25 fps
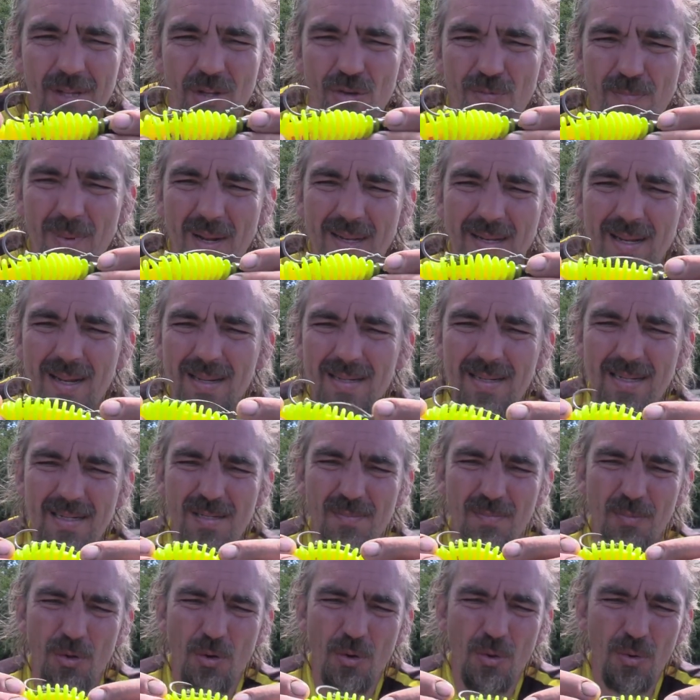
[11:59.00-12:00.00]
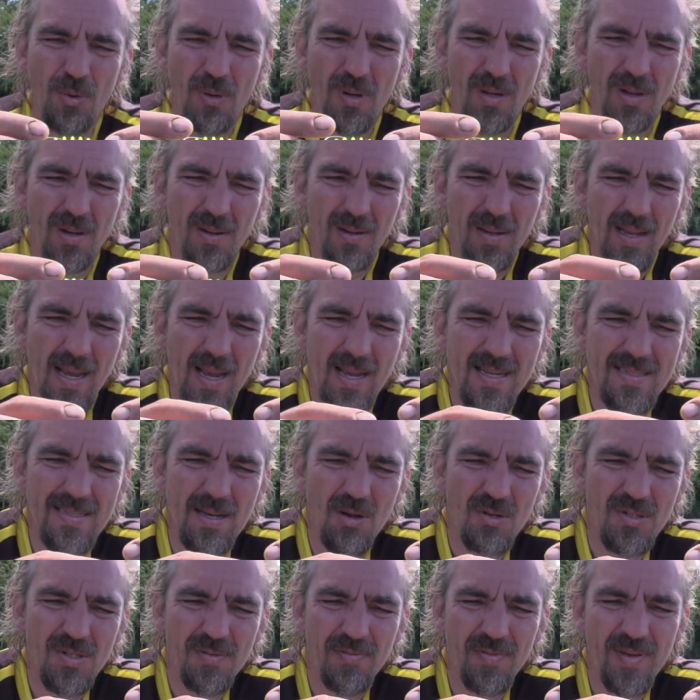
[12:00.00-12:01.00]
Das Spannende an diesem Köder, er ist
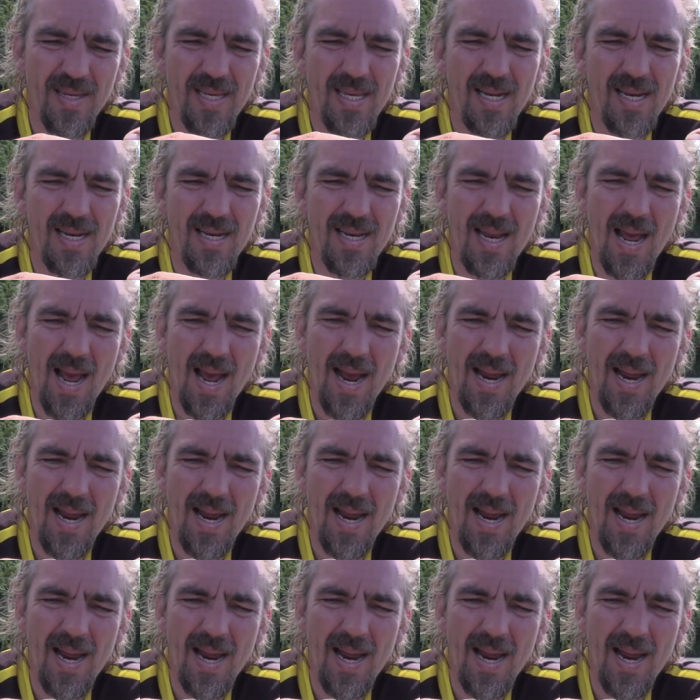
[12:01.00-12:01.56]
aus vielen